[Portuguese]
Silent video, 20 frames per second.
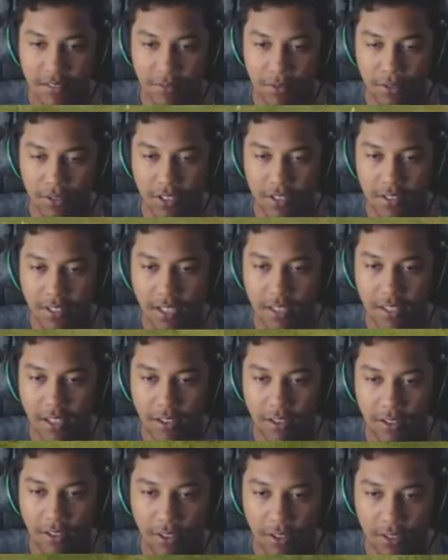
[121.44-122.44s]
Vou tentar dar
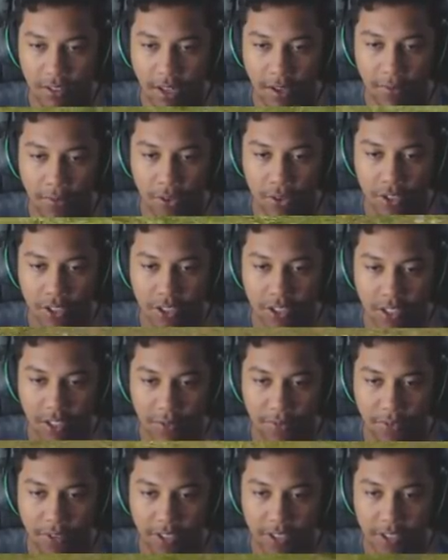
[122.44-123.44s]
a volta aqui na
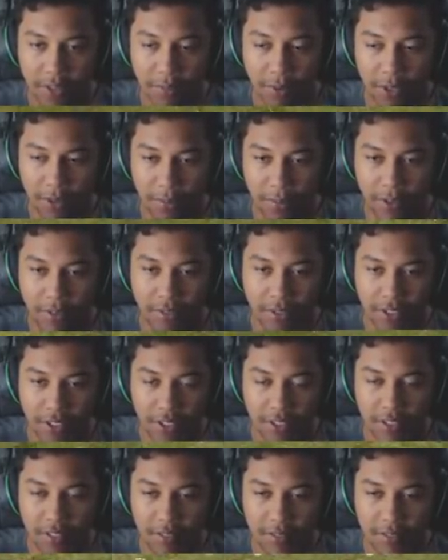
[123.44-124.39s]
frente, mano, pra ver.